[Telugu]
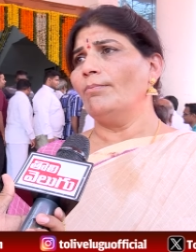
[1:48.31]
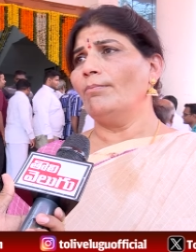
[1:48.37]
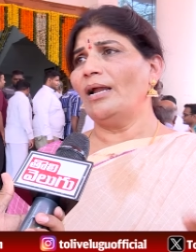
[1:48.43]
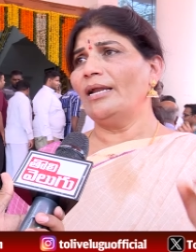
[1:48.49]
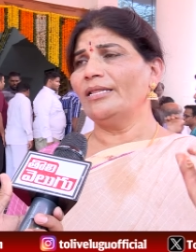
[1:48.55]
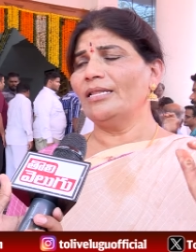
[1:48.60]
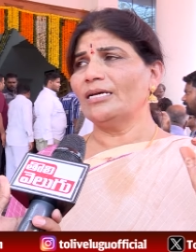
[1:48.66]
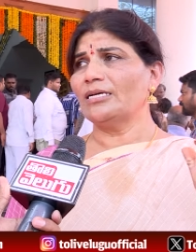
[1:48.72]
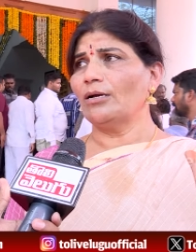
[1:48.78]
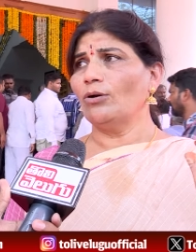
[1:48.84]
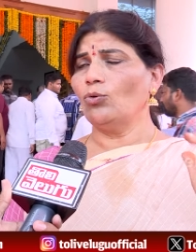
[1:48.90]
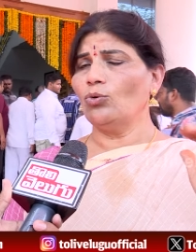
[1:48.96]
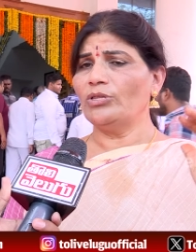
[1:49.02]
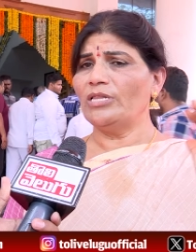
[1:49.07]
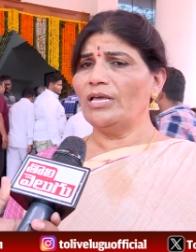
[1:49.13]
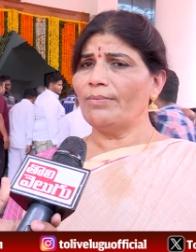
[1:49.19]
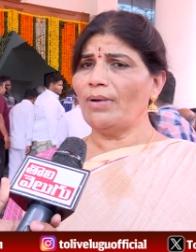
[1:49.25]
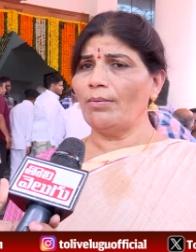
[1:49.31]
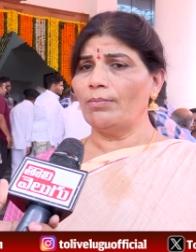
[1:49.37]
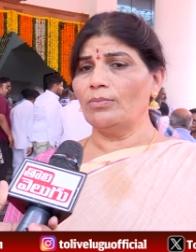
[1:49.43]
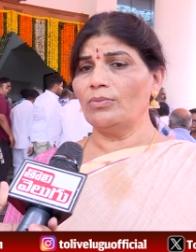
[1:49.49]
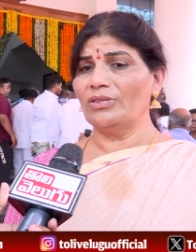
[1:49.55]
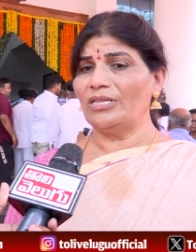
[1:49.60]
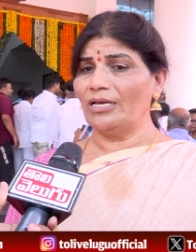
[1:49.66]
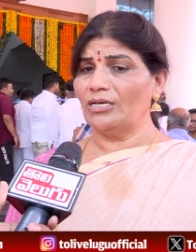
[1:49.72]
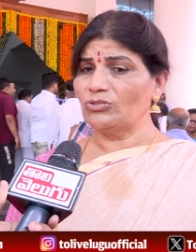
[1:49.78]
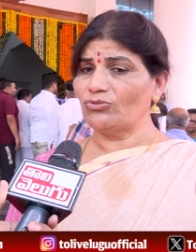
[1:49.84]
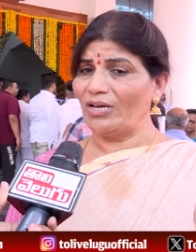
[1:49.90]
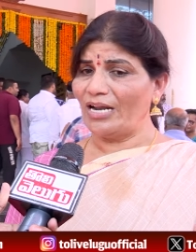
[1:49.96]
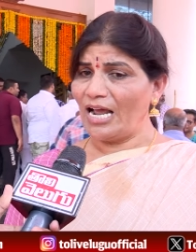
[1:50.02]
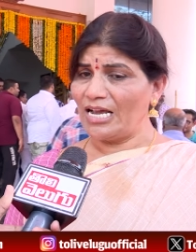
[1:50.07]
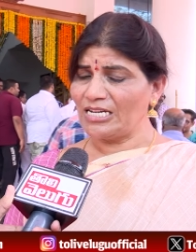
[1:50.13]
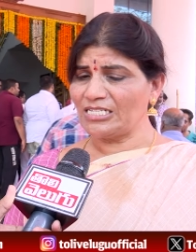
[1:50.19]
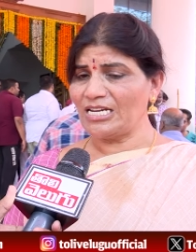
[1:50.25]
మళ్ళీ ఉద్యమం
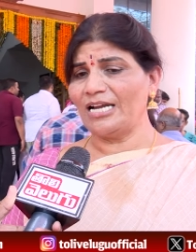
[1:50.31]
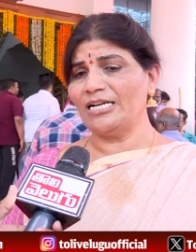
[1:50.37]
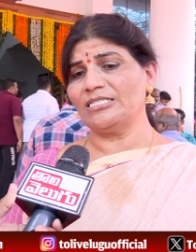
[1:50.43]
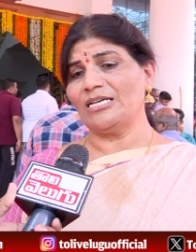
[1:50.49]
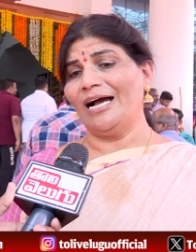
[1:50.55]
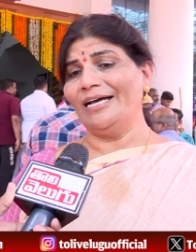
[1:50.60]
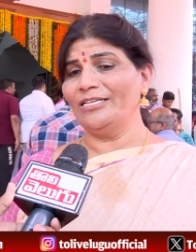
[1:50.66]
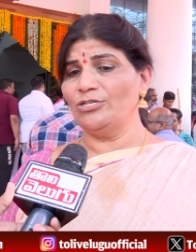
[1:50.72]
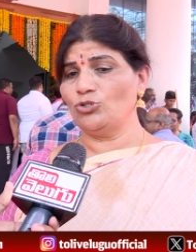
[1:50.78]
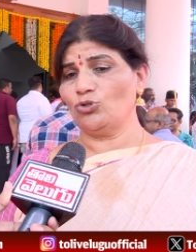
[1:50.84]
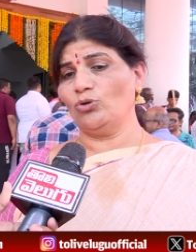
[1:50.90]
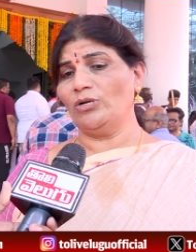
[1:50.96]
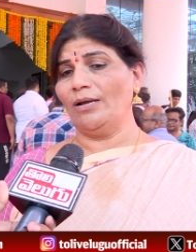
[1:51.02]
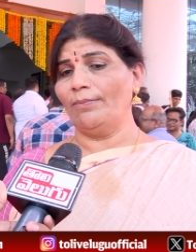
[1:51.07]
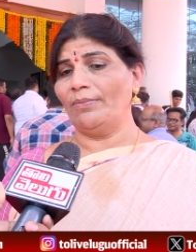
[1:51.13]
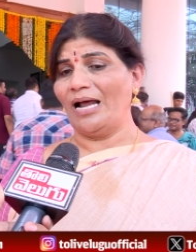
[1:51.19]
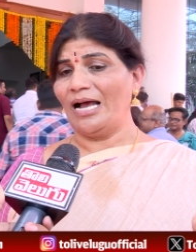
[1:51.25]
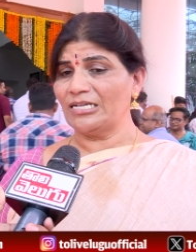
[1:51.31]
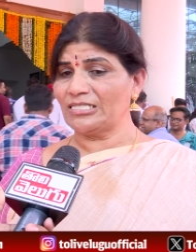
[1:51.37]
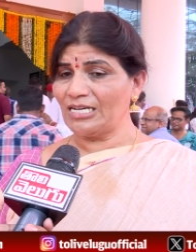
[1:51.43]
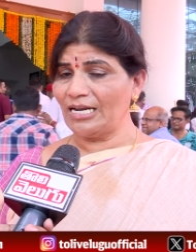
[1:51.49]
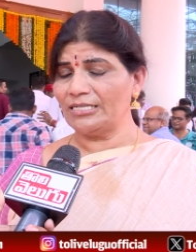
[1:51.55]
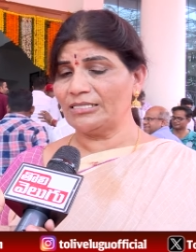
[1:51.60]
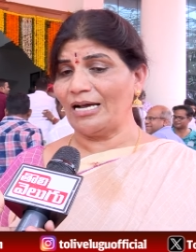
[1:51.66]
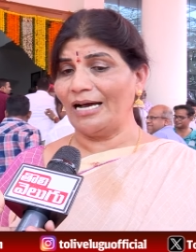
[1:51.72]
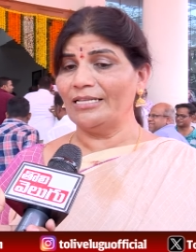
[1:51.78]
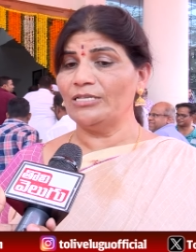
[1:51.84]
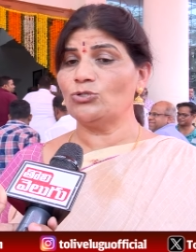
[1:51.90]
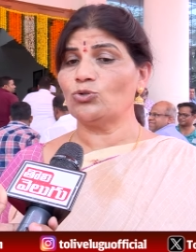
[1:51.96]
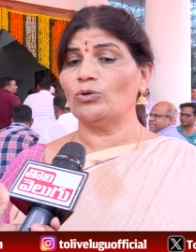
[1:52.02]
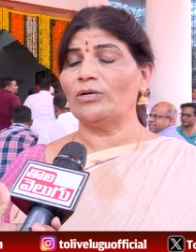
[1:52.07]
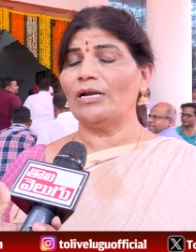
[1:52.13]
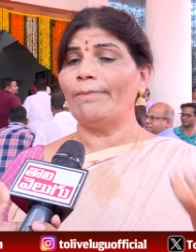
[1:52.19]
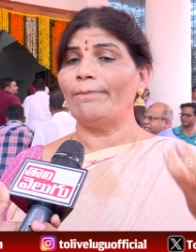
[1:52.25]
స్వరాష్ట్రాన్ని సాధించుకున్నాం రాష్ట్రాన్ని
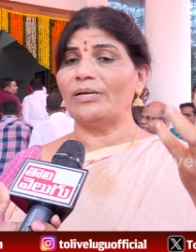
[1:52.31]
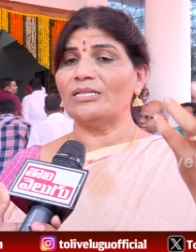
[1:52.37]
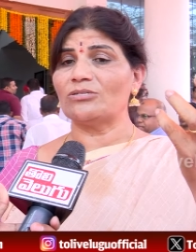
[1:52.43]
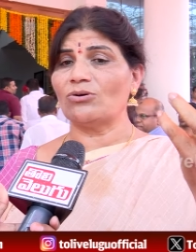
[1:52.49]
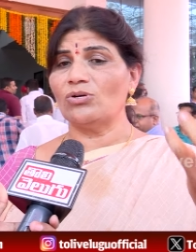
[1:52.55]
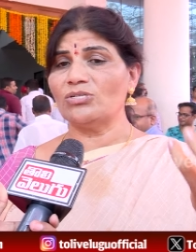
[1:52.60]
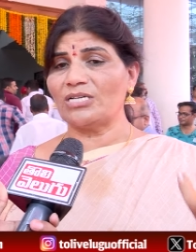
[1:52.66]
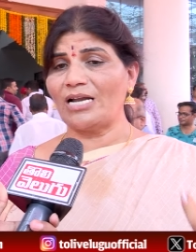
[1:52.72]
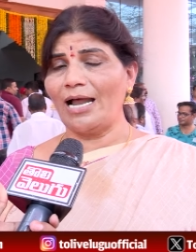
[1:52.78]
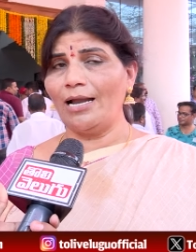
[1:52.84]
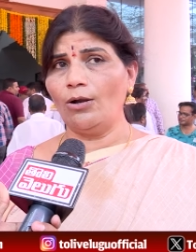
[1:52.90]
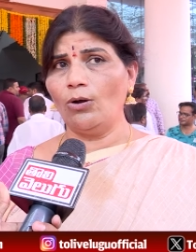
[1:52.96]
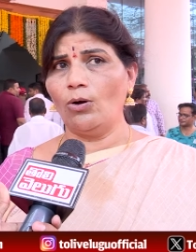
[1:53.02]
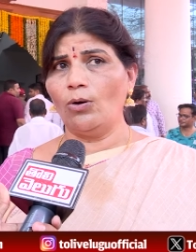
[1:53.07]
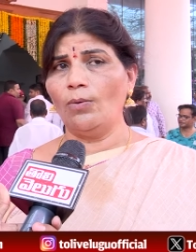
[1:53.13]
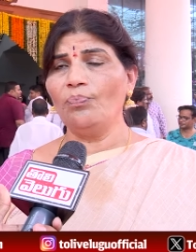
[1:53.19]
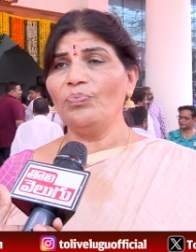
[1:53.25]
సాధించుకున్నాం పది సంవత్సరాల్లో